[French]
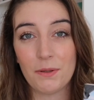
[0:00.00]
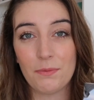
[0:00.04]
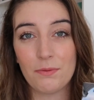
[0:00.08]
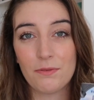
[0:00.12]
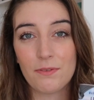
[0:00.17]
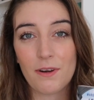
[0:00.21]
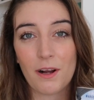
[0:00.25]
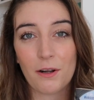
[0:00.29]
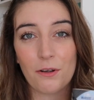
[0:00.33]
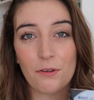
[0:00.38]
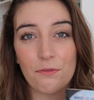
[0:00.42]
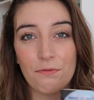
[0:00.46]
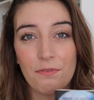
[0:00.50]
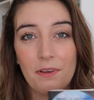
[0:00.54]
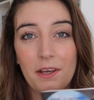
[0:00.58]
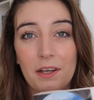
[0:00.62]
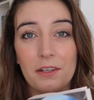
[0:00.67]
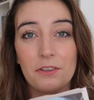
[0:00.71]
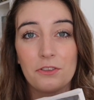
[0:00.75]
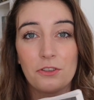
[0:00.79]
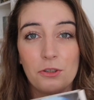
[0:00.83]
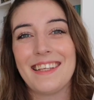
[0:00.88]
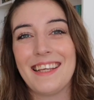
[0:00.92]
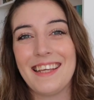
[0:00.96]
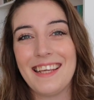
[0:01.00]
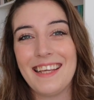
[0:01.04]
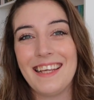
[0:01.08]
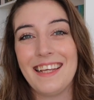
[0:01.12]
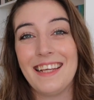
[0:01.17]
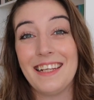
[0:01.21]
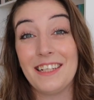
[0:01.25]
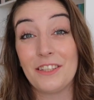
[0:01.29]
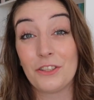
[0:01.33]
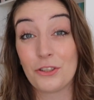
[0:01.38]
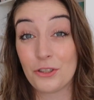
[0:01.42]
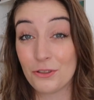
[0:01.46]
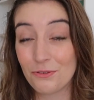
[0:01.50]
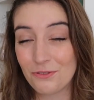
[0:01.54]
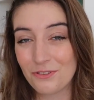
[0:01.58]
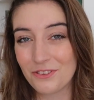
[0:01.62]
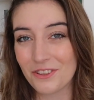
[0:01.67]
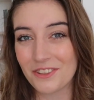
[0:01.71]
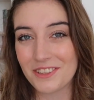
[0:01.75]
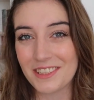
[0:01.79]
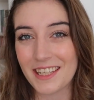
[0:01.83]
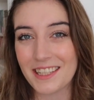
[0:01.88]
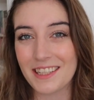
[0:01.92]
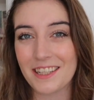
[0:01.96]
vais pouvoir le faire et je vous
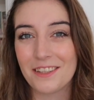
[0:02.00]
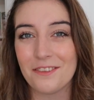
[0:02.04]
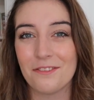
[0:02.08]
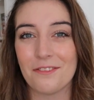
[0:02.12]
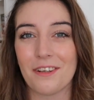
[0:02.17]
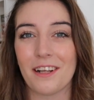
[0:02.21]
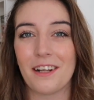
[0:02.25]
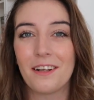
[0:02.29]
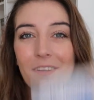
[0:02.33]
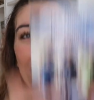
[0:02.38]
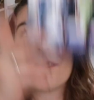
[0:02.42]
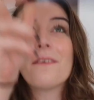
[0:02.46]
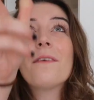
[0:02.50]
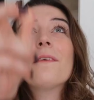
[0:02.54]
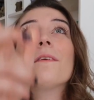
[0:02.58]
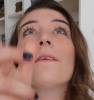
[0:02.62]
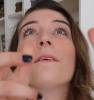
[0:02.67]
en dirai des nouvelles.